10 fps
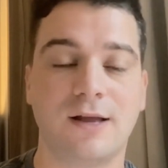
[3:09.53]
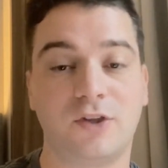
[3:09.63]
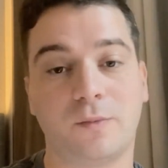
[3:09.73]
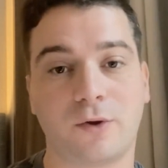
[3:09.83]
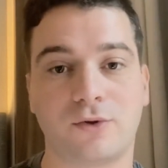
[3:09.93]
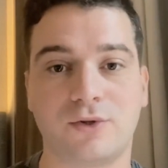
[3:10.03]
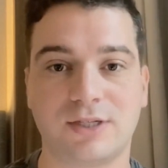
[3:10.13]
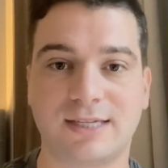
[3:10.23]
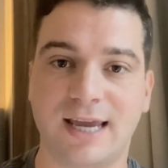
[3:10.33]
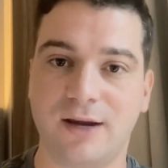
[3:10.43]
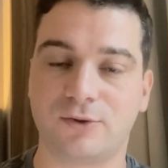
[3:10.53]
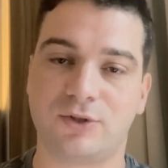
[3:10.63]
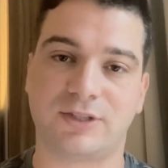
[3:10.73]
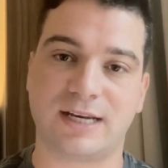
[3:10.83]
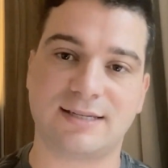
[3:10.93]
Tem um produto de 100, outro
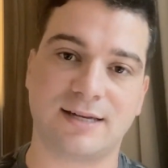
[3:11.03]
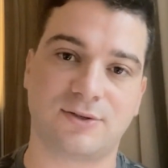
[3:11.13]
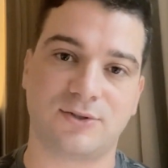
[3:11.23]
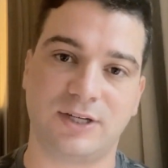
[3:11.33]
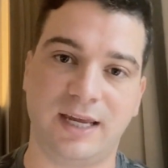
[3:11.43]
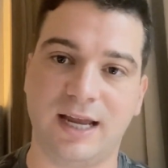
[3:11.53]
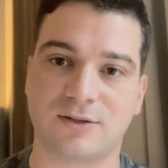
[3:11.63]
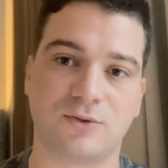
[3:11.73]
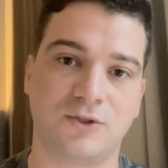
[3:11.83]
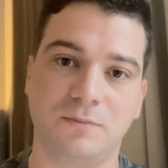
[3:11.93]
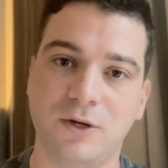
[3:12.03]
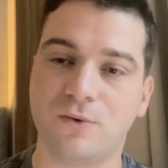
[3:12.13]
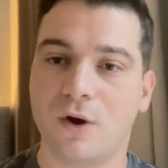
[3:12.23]
de 300, outro de 500, outro de 1.000,